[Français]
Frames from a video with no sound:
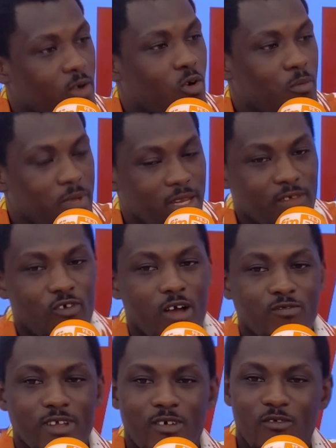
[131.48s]
combien de fois vous
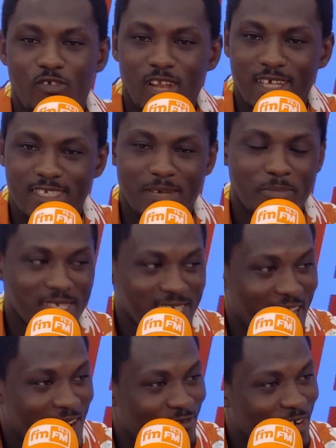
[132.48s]
avez vu l'ancien président
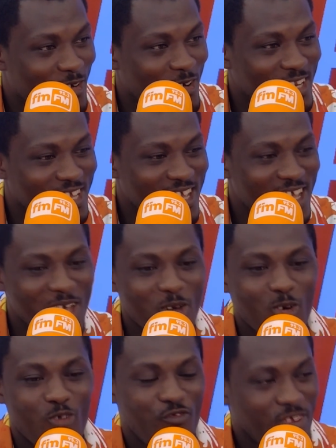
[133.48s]
Alpha Condé
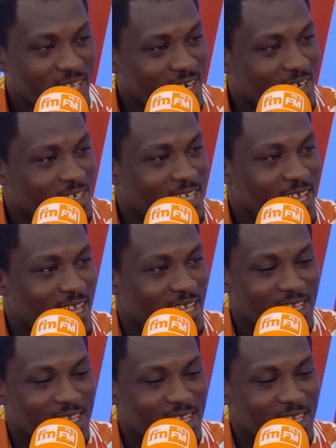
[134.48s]
offrir des,